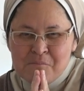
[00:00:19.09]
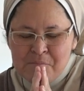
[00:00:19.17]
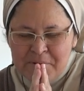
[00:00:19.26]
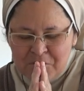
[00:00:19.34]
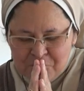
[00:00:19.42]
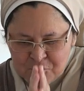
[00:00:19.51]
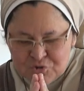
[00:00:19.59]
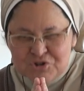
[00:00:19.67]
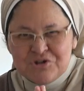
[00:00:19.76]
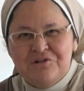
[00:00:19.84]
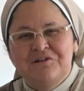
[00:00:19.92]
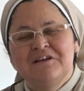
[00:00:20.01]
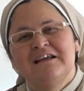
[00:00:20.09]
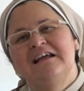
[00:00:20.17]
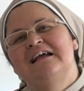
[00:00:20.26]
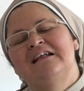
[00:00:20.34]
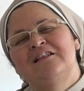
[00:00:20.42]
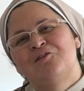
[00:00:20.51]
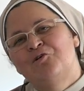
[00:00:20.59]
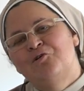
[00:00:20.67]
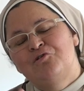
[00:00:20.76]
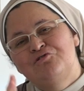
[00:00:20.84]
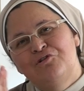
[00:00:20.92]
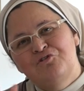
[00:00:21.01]
pero mucho, eh,
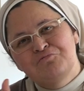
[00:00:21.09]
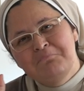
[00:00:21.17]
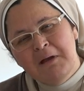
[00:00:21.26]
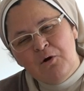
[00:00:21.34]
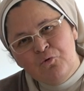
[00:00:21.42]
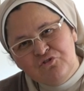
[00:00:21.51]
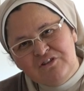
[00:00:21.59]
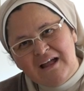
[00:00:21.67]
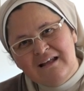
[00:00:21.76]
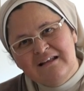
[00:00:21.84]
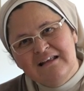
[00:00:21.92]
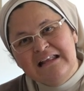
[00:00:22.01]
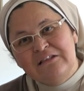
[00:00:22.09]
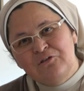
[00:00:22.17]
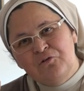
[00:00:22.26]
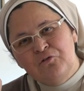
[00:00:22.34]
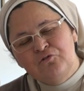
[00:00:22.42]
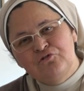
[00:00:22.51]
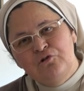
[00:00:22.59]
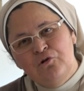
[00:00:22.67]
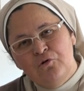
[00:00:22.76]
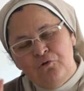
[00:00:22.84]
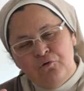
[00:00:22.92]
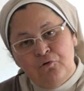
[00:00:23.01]
todos los me gusta y todos
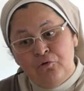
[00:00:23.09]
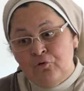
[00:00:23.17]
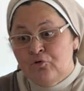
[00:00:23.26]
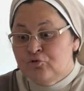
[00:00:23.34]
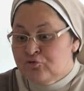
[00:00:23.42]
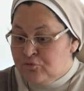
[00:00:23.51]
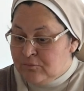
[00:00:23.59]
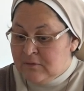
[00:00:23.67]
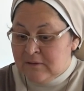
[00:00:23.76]
los